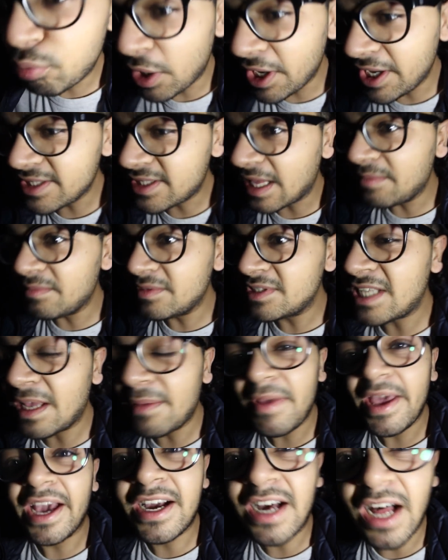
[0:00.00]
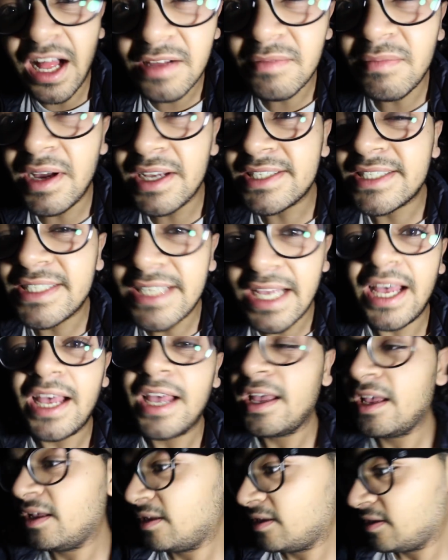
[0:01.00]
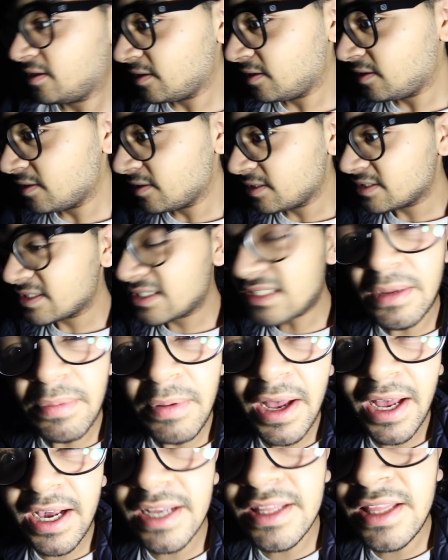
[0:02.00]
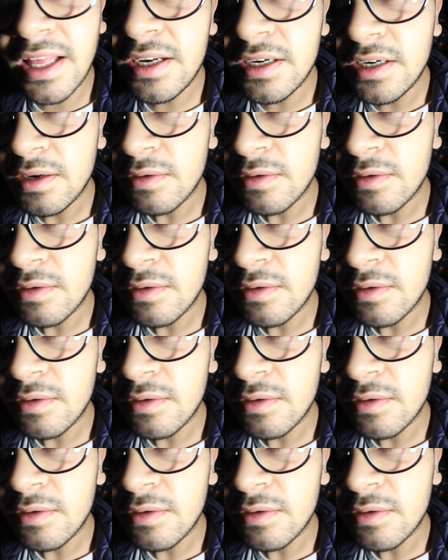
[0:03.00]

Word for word: burayı temizlemeye kalkmazsa sabaha kadar